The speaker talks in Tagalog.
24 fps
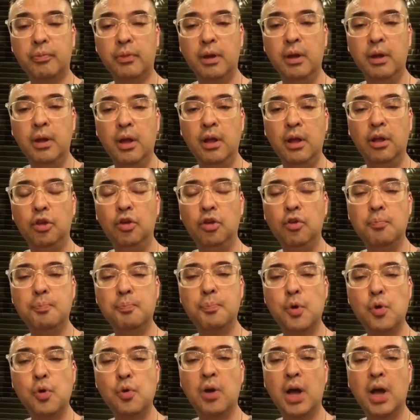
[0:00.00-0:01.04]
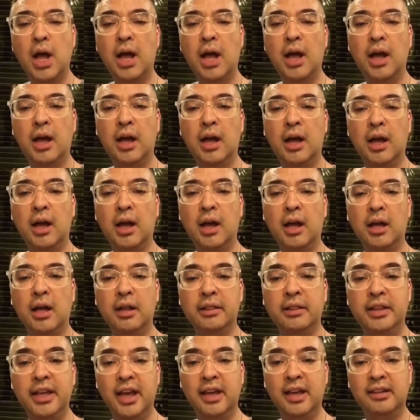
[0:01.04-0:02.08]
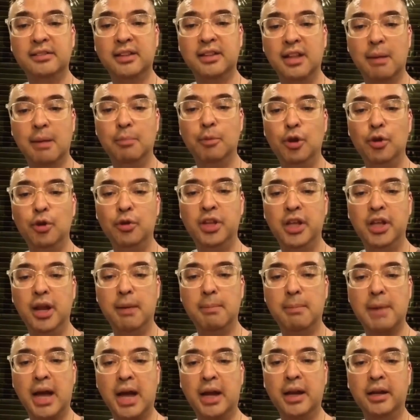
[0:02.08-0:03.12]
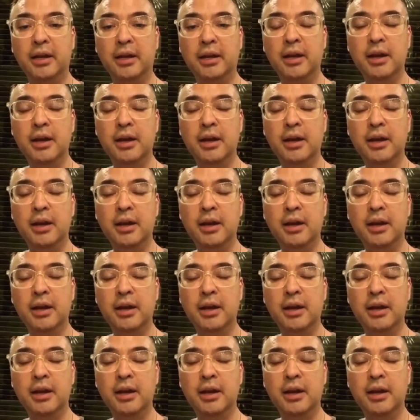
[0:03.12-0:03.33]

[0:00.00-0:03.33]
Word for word: yung pong uh, DSWD naman,